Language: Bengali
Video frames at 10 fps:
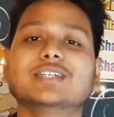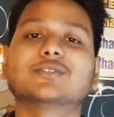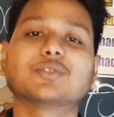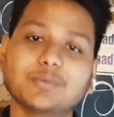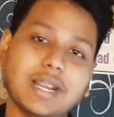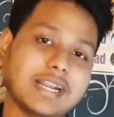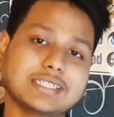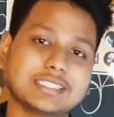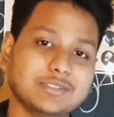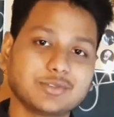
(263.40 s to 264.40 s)
সো তোমরা এটা
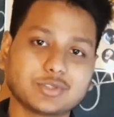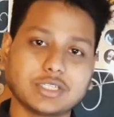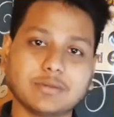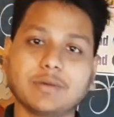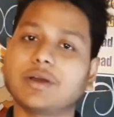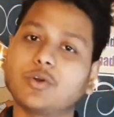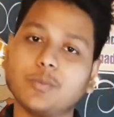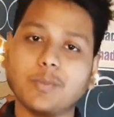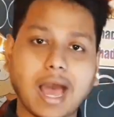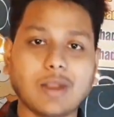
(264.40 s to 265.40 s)
জাস্ট ইউজ করতে পারবা খুব
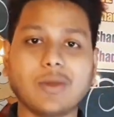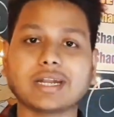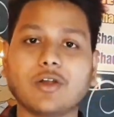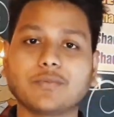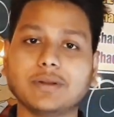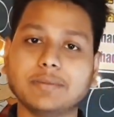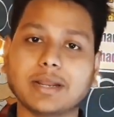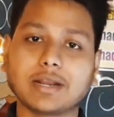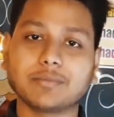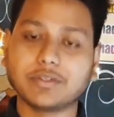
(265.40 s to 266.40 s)
ভালো একটা আউটপুট দিবে
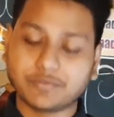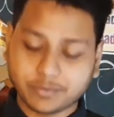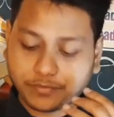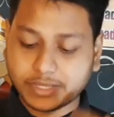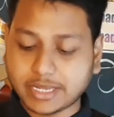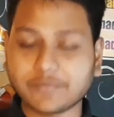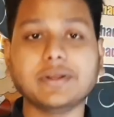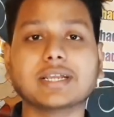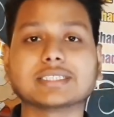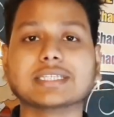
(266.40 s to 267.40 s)
এটার মধ্যে তোমার
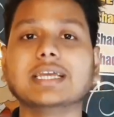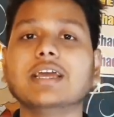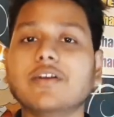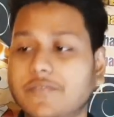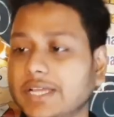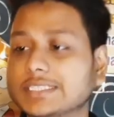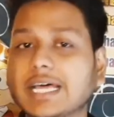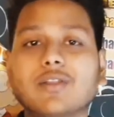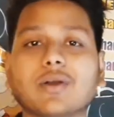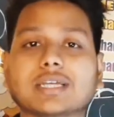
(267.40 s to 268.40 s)
ফিঙ্গারপ্রিন্ট আছে ফেস
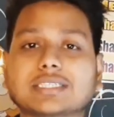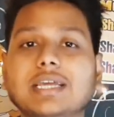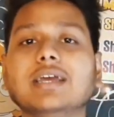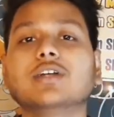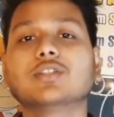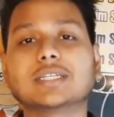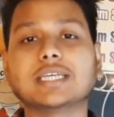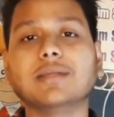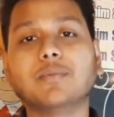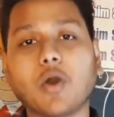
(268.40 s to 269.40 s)
আনলক আছে তোমরা
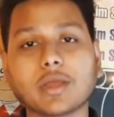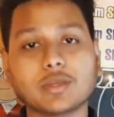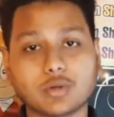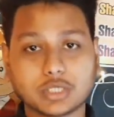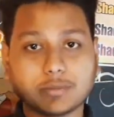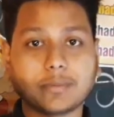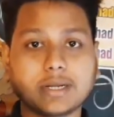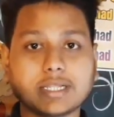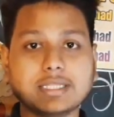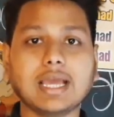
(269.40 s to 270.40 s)
চাইলে ব্লগিং করতে পারবে
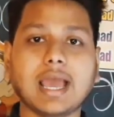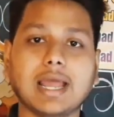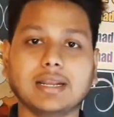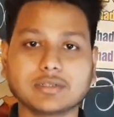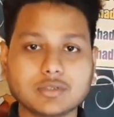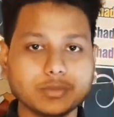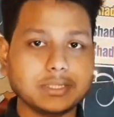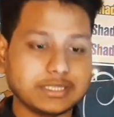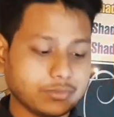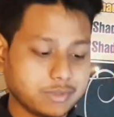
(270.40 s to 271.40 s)
এটা দিয়ে অ্যান্ড খুব
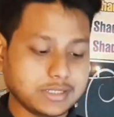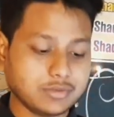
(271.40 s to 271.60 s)
ইজি ওয়ে